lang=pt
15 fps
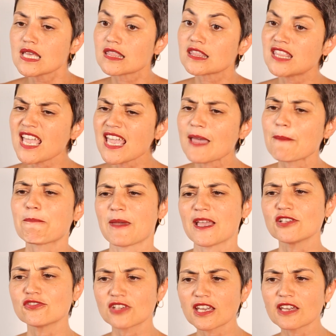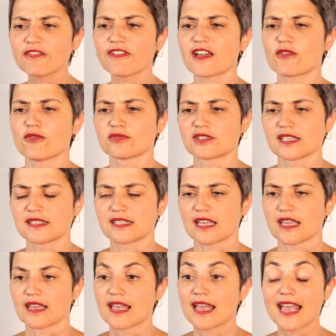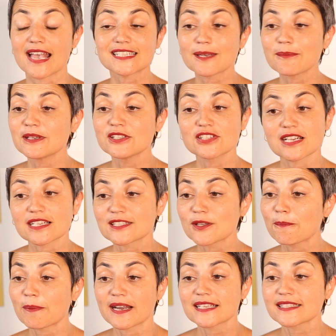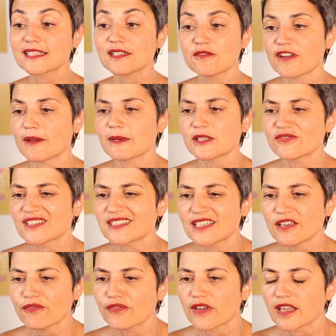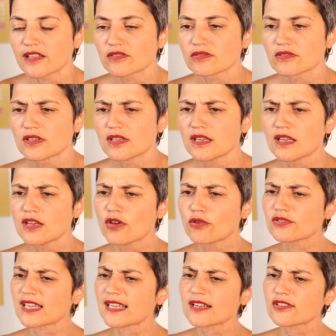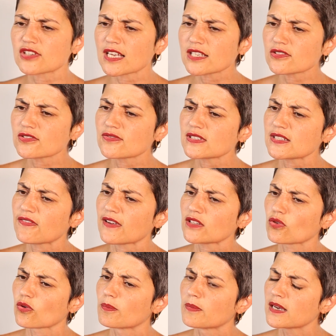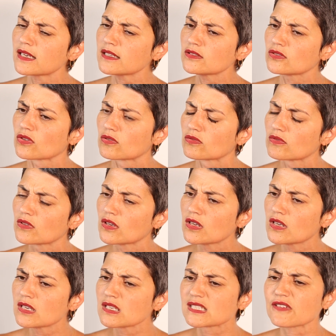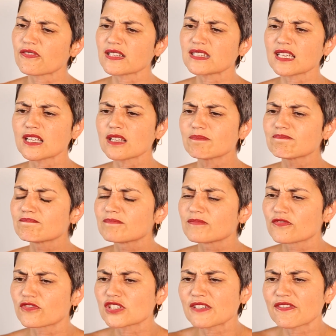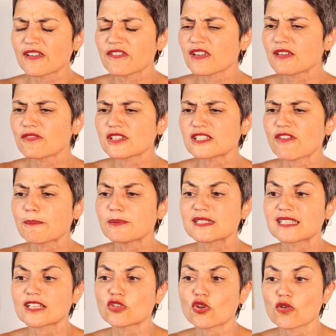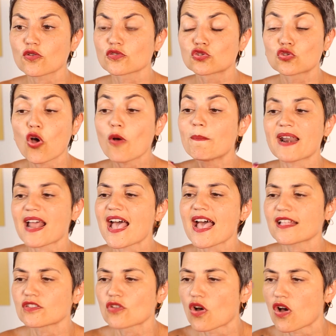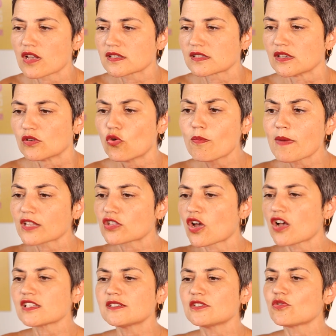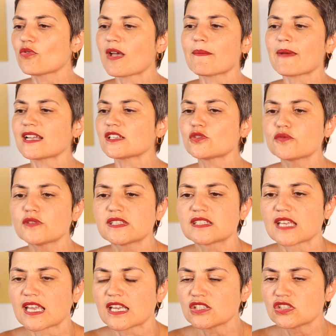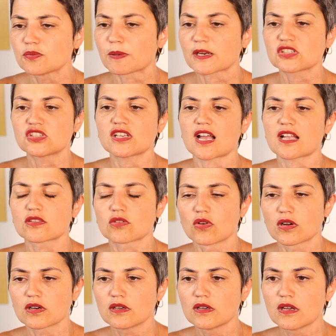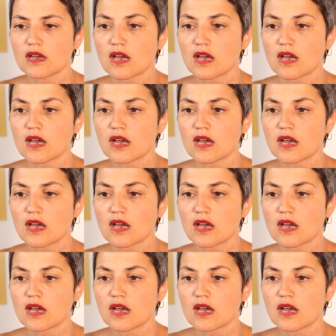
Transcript: De repente, o que, que vai acontecer? Essa medicação parece que não vai mais fazer efeito. Os analgésicos você vai tomando, você vai ter que. Você vai ver que você vai precisar dobrar a dose. Uma dose não é mais suficiente para tirar a dor.